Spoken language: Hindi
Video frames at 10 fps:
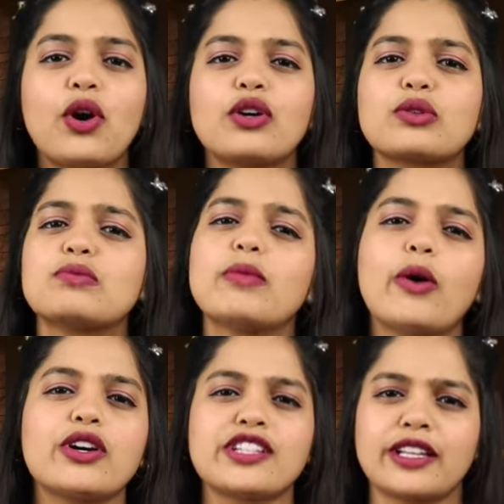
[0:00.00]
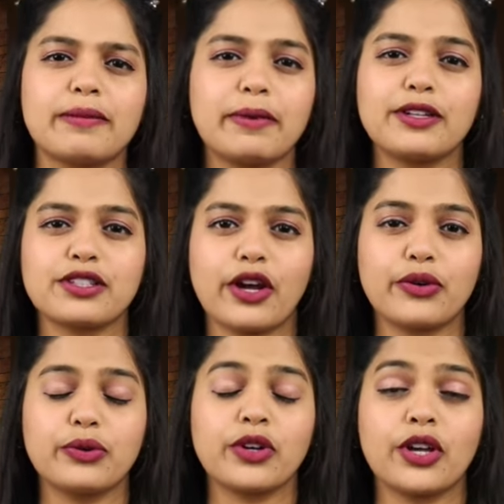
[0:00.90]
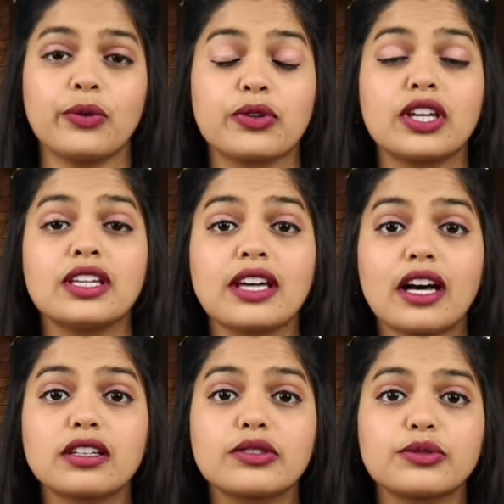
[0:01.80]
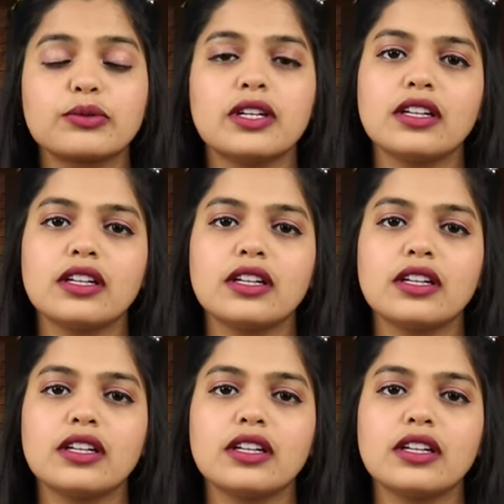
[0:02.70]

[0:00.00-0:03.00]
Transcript: और तुम बहुत ज़्यादा परेशान हो गए हो कि क्या करूं